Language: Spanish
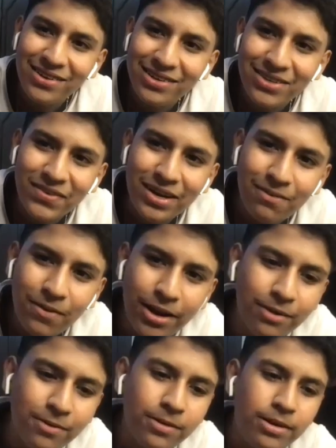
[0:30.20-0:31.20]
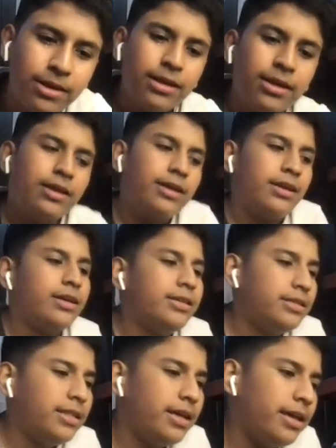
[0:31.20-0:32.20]
José Miguel. Bueno,
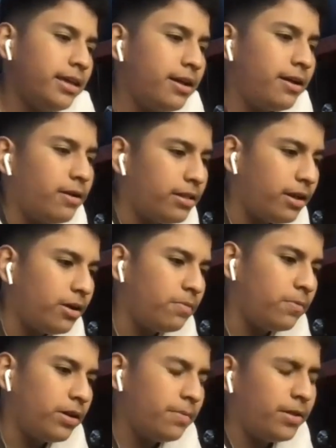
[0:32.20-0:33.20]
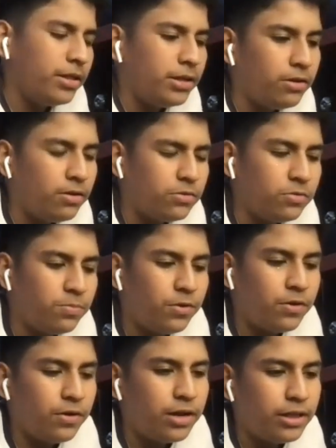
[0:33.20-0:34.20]
este, ya ahorita como que metiéndonos un
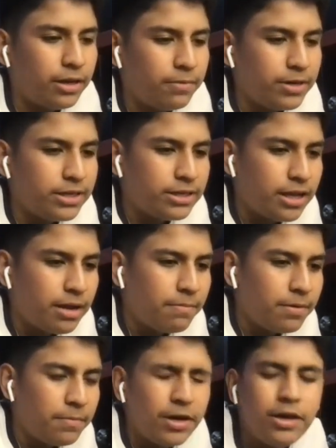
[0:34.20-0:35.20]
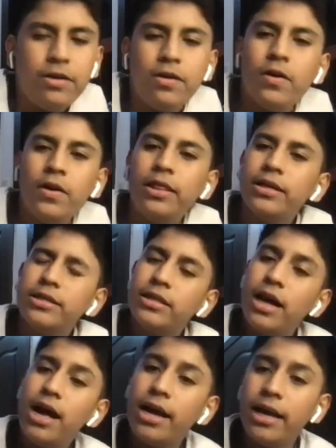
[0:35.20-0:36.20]
poco en la entrevista, me imagino que ahorita
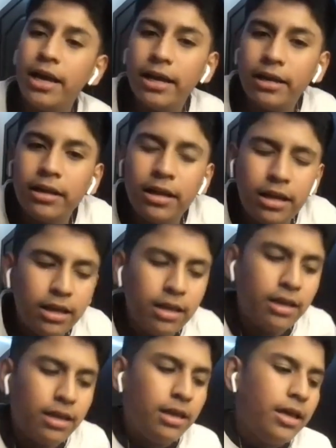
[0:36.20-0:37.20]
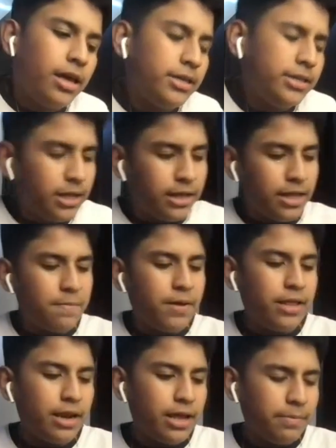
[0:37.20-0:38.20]
están en este
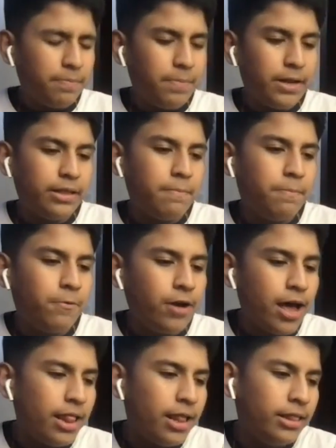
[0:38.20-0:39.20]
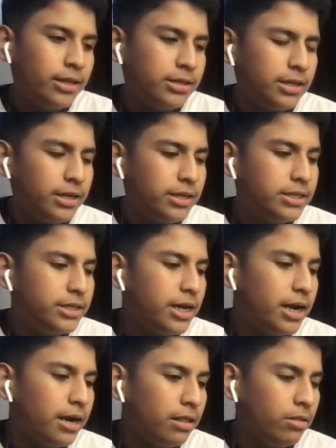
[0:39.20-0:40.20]
tema de la pretemporada antes de
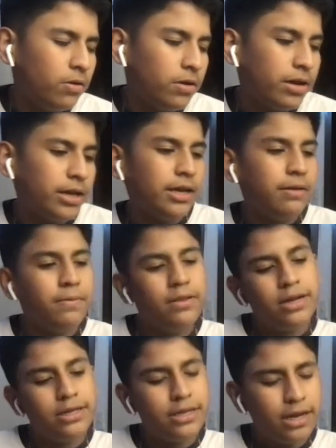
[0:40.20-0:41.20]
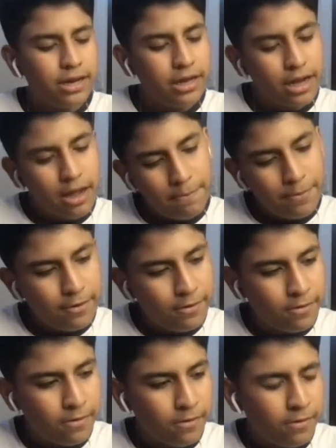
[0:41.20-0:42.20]
iniciar lo que vendría a ser la Liga
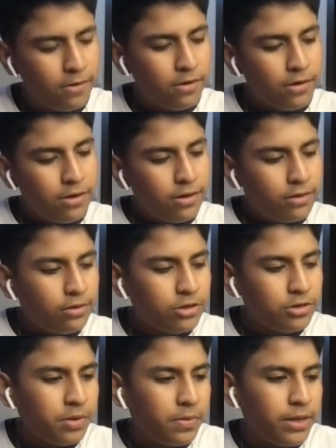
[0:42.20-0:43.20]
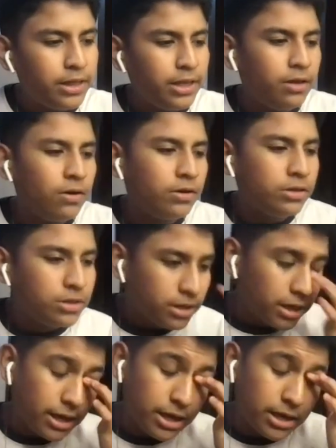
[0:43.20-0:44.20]
Pro
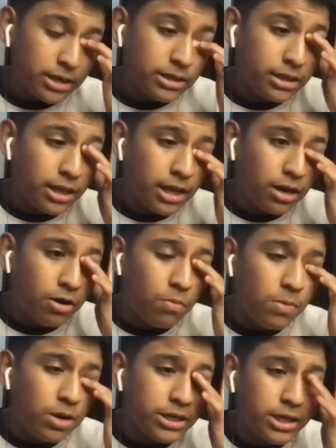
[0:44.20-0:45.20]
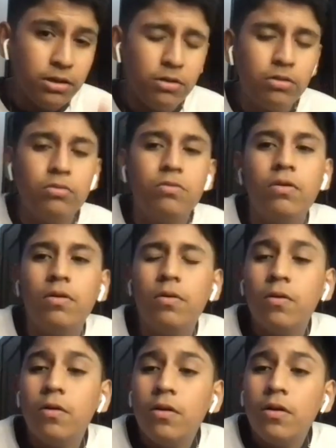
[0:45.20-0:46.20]
2022. Este, ¿Cómo ha sido
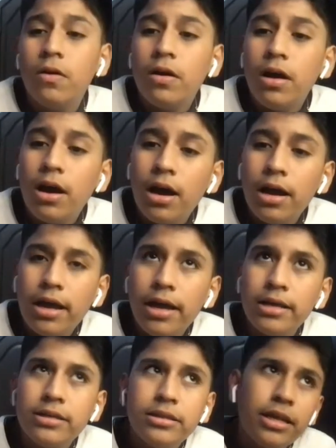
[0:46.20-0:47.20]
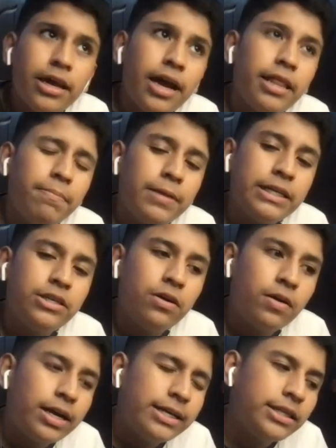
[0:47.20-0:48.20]
tu este,
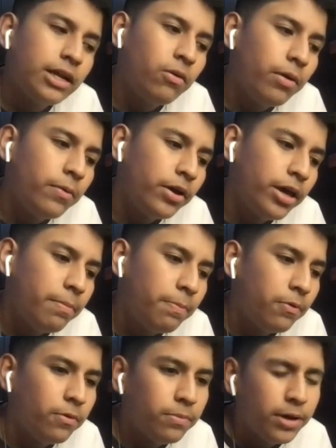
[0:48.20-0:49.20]
adaptación a este nuevo equipo?